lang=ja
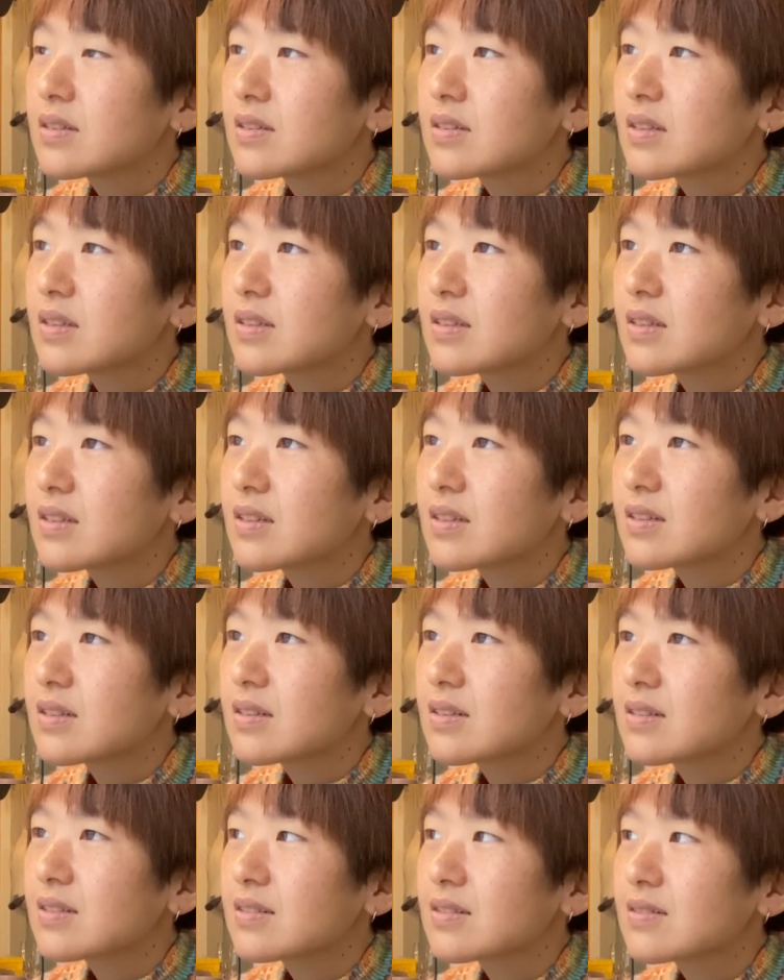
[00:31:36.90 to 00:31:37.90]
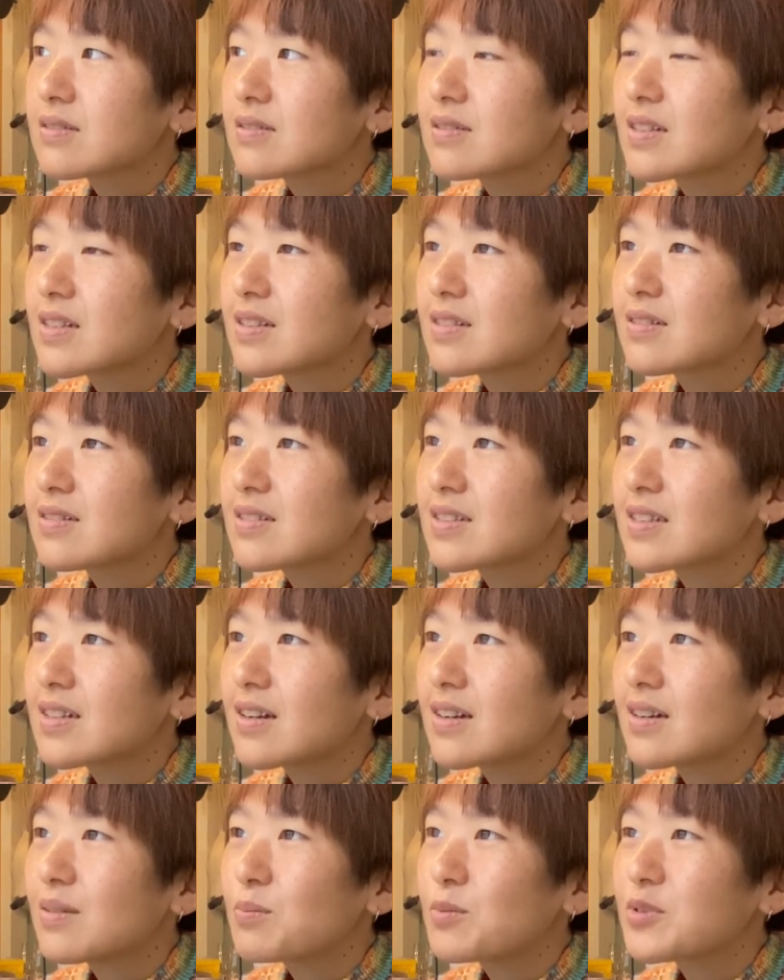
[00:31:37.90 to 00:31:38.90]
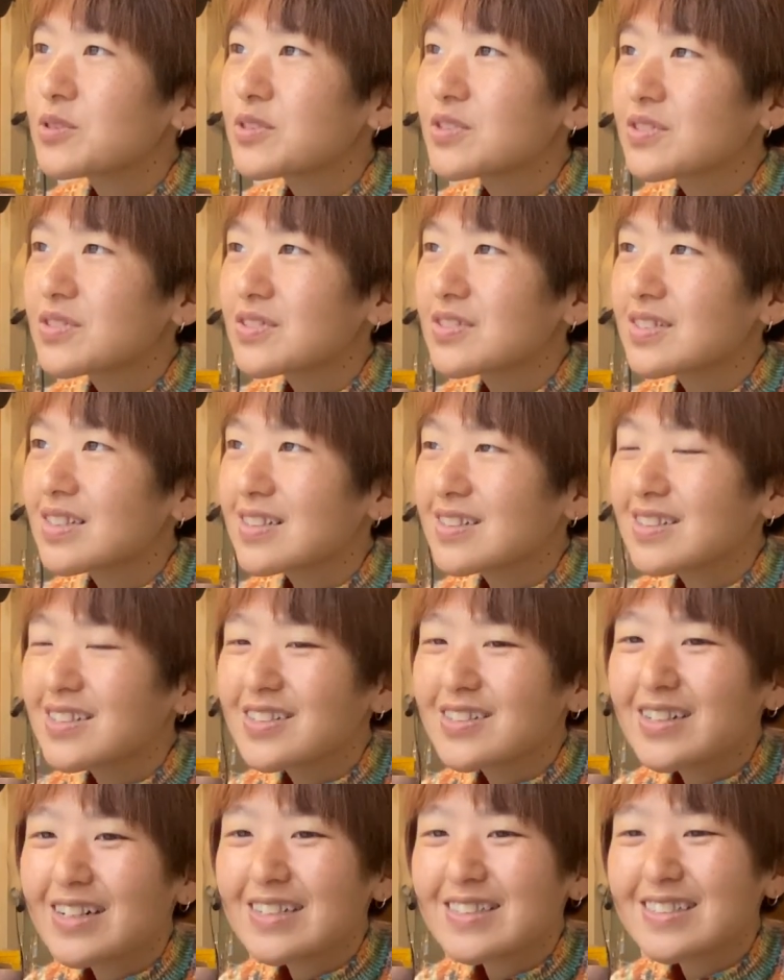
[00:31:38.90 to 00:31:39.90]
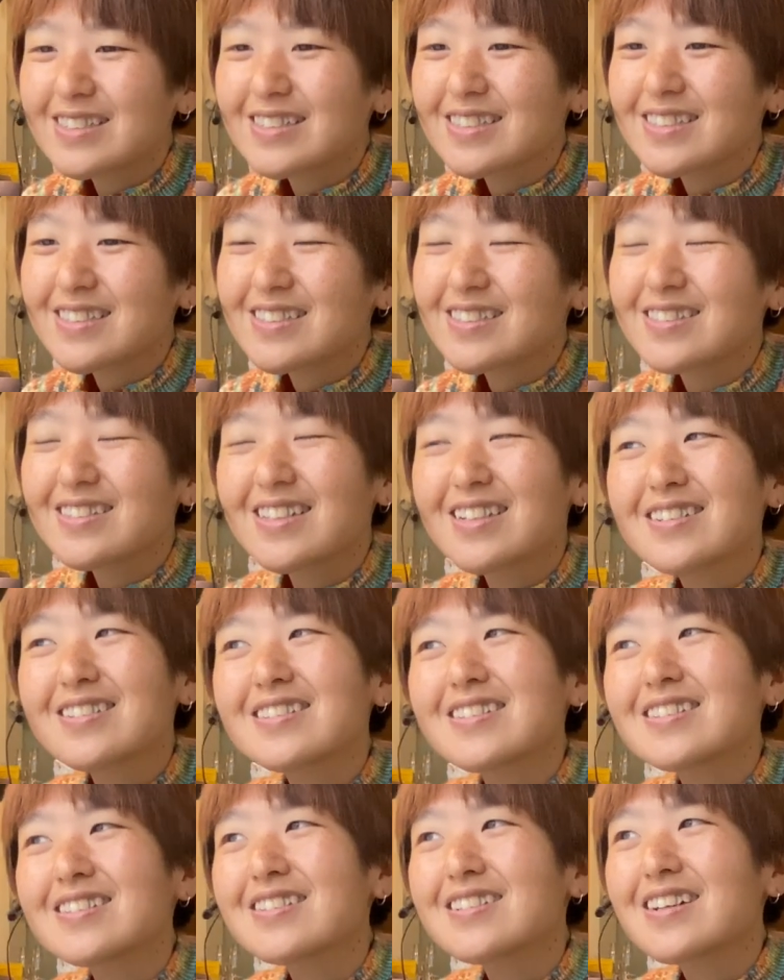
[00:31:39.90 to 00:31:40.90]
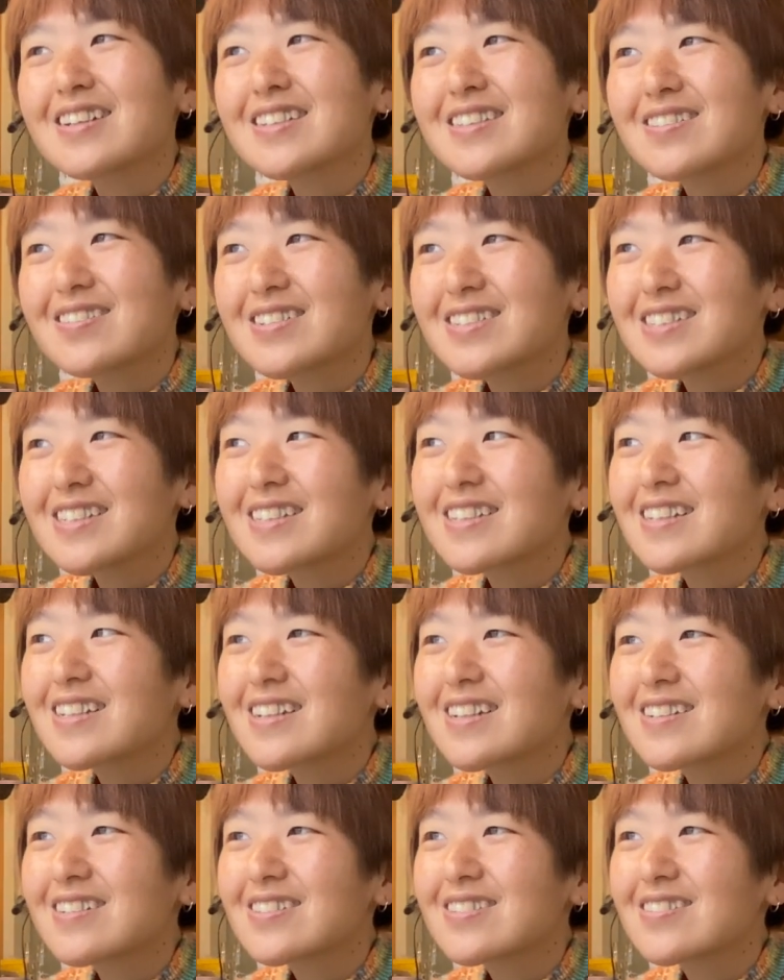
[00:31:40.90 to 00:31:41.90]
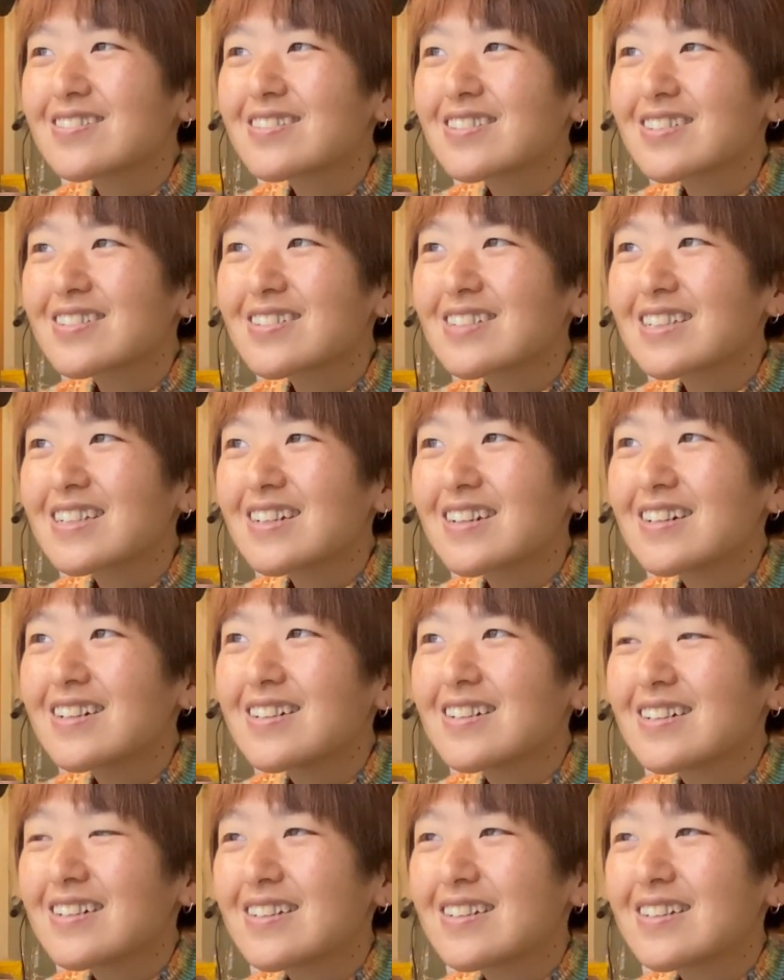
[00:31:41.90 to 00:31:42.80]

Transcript: 寝てくれる日がもうちょっとで来るはずすぐ寝るっていうか一人で寝れるようになる日が